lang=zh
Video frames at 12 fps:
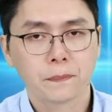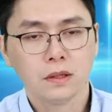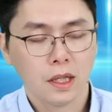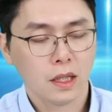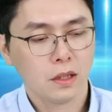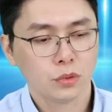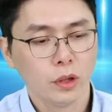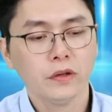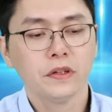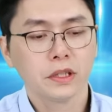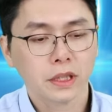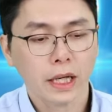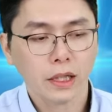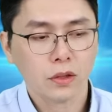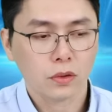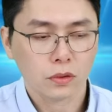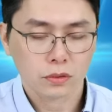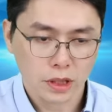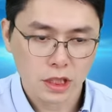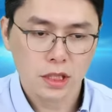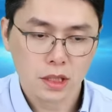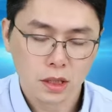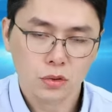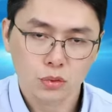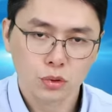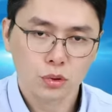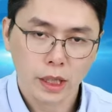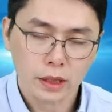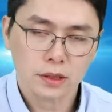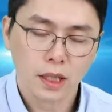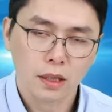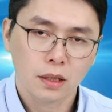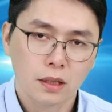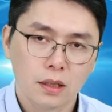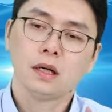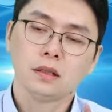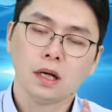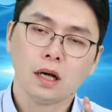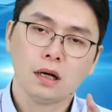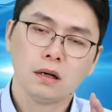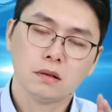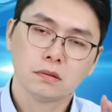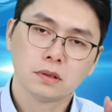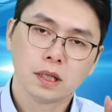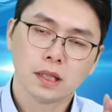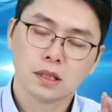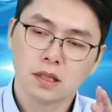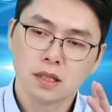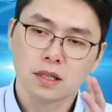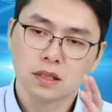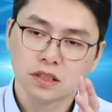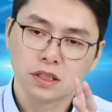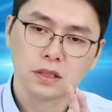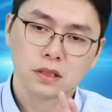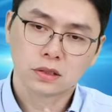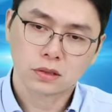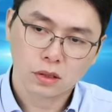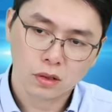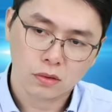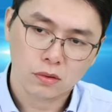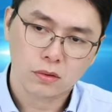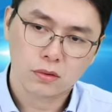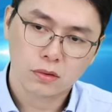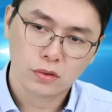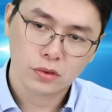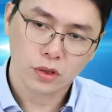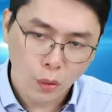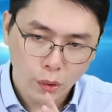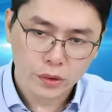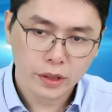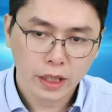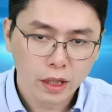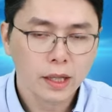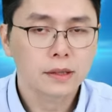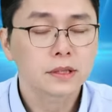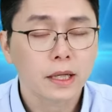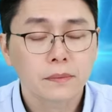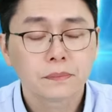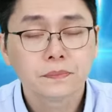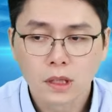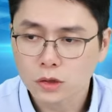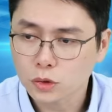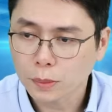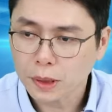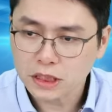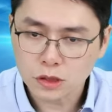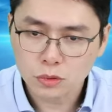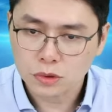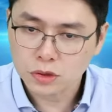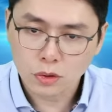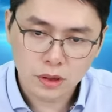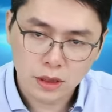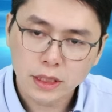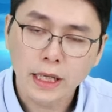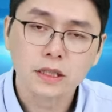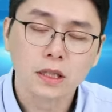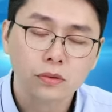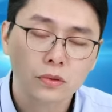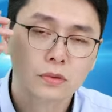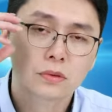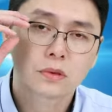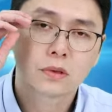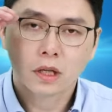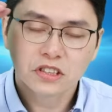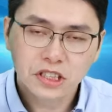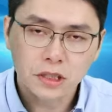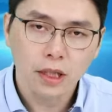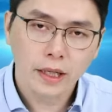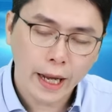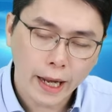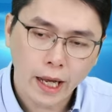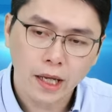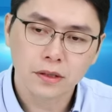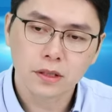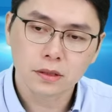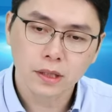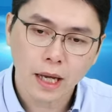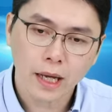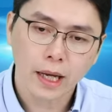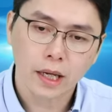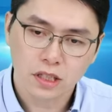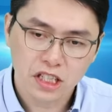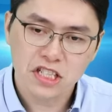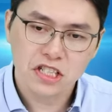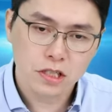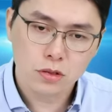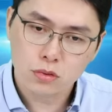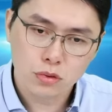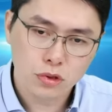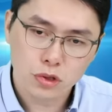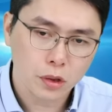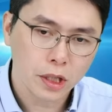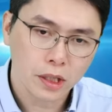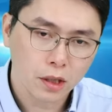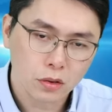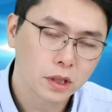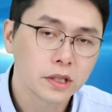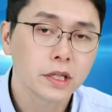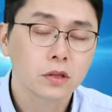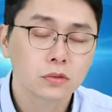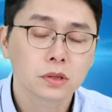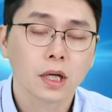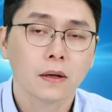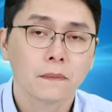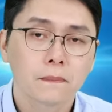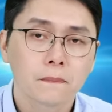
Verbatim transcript: 那元月份应该有第一个陆续量产，然后到大概第二季的时候又会有一个要量产，它就会把基础营收整个带上去。那新的开案呢，大概第一季陆续就会看到认列入账。